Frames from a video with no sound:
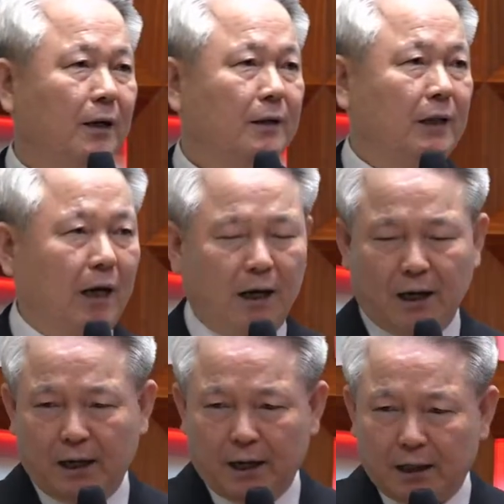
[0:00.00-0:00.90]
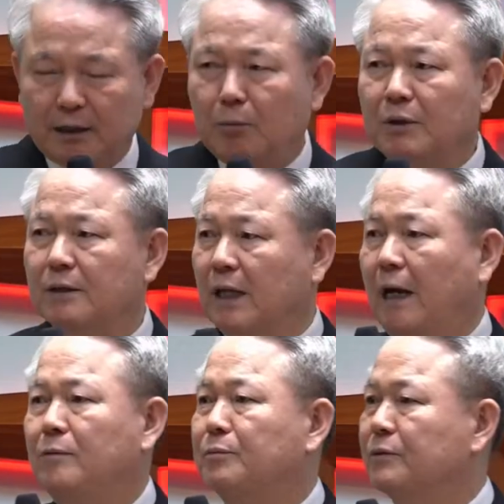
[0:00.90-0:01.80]
다 나보다
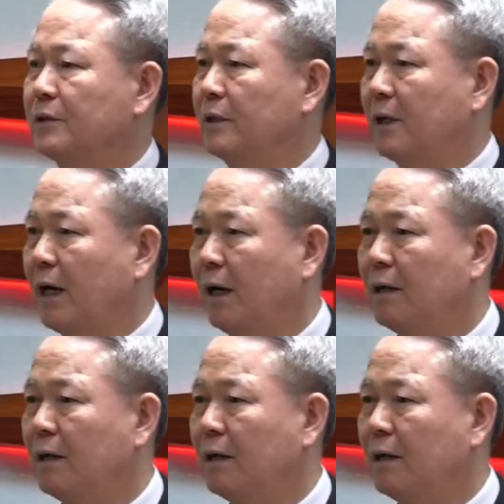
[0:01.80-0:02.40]
나은 분들이야, 다.